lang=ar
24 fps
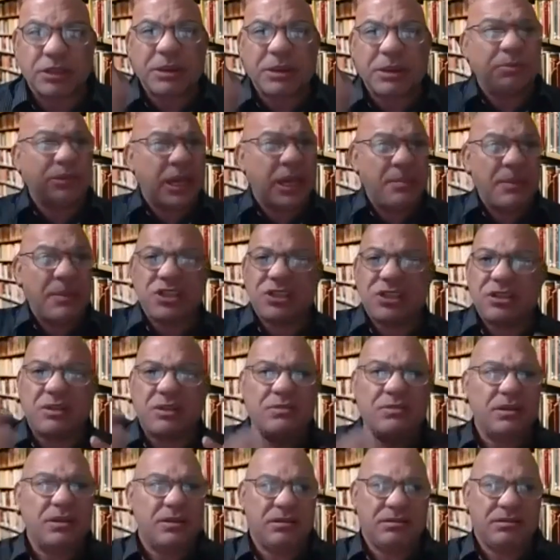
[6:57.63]
طبعا بتاع مصر ده
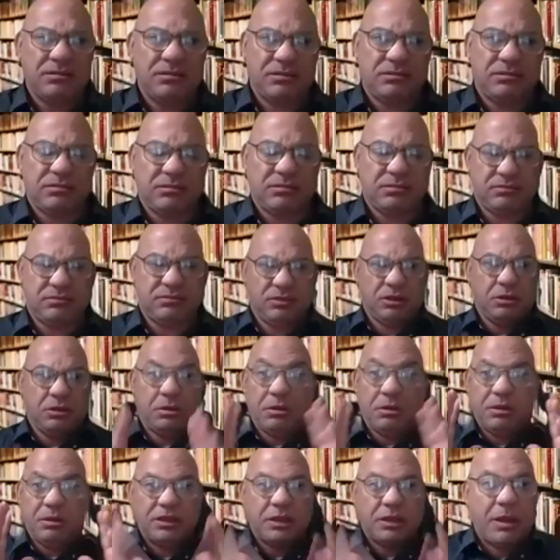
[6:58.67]
ما
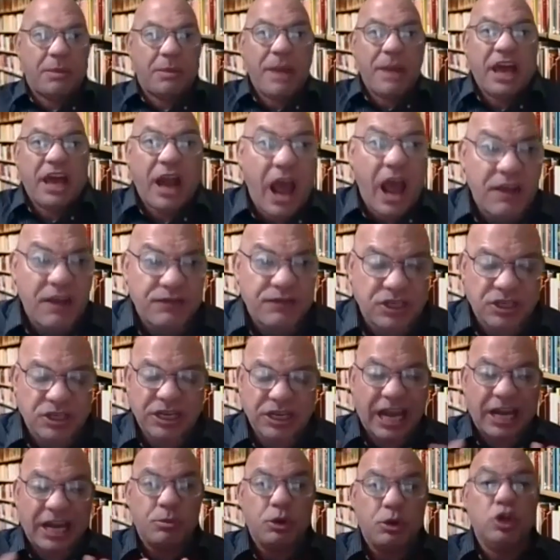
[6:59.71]
آه، طبعا ما يعرفش
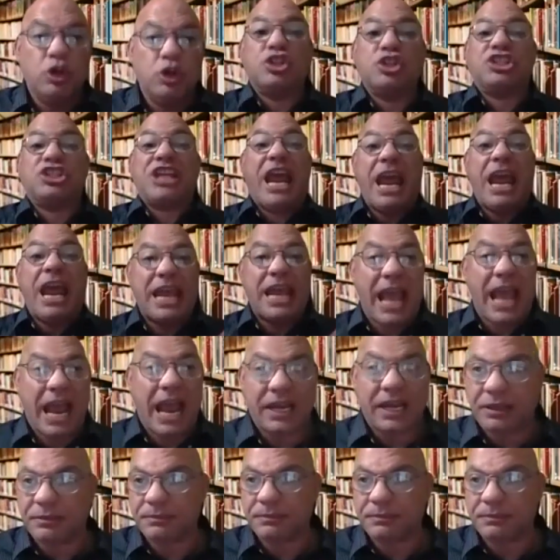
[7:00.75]
يعني بيقول له ازاي يعني